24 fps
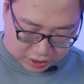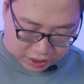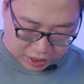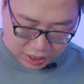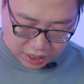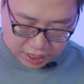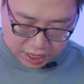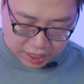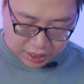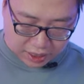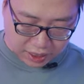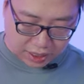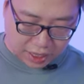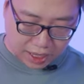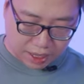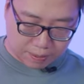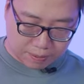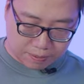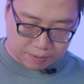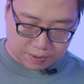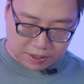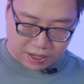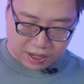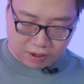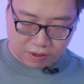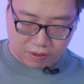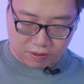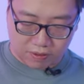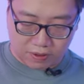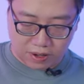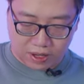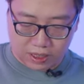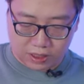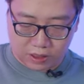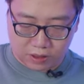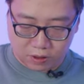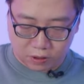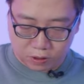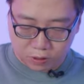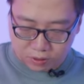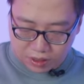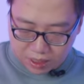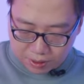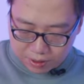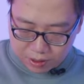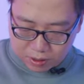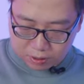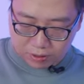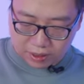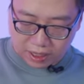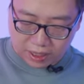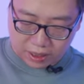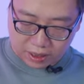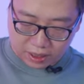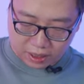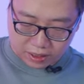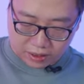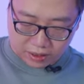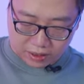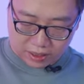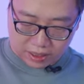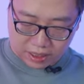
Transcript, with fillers: chết lại kem vào và sau đó chúng ta bắt đầu test thử